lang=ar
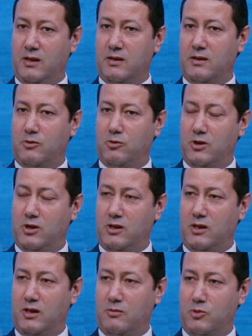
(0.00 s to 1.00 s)

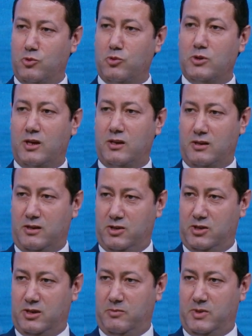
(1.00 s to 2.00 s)
الظواهر اللي موجوده على سطح
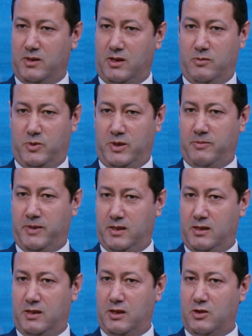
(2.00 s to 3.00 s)
الشمس احنا بالمناسبه
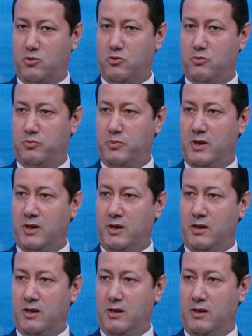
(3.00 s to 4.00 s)
عندنا تلسكوب
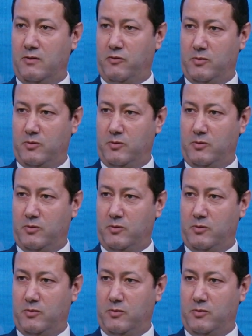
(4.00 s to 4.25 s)
آه،